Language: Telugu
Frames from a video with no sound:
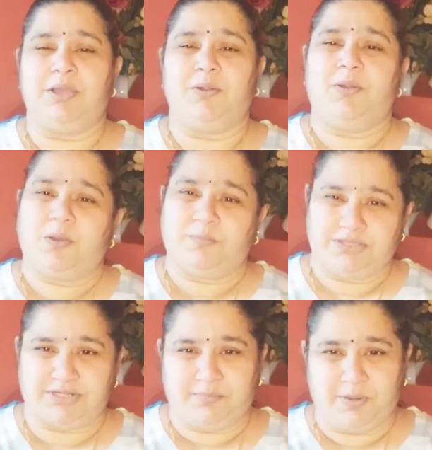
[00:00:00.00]
కూడా ఒక మంచి
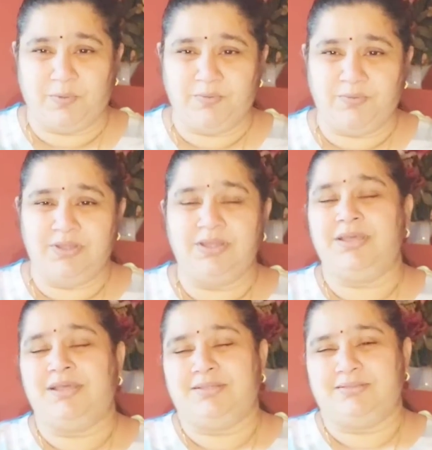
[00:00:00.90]
నమ్మకం
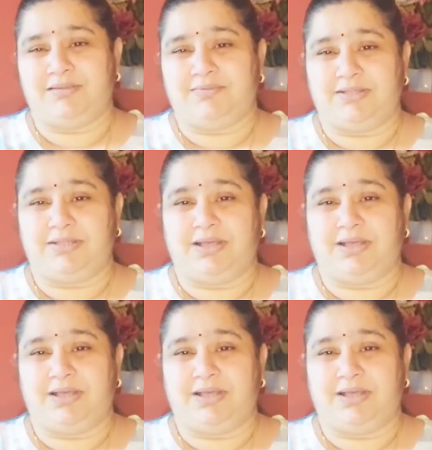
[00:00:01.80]
తర్వాత